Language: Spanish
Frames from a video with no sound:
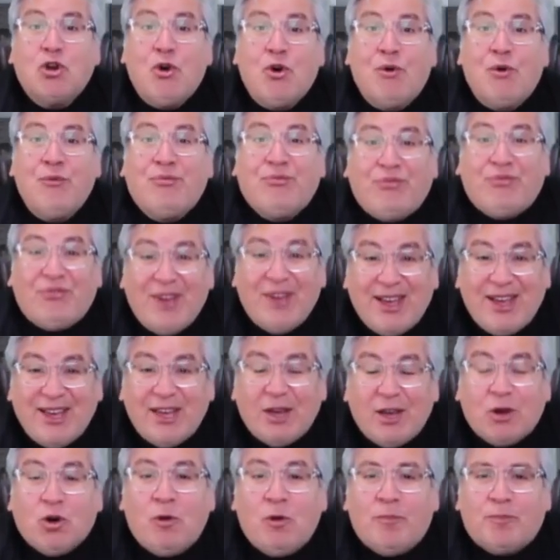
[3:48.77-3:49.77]
con fe
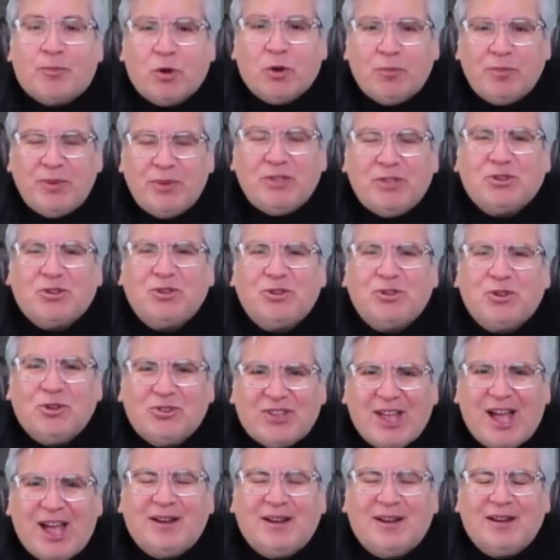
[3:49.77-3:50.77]
y compromiso
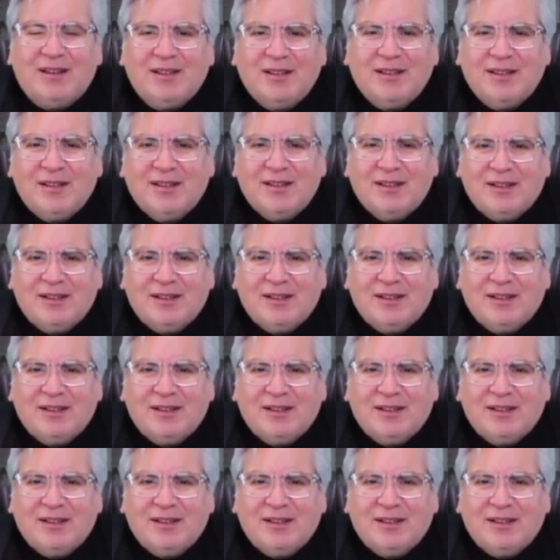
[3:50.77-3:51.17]
total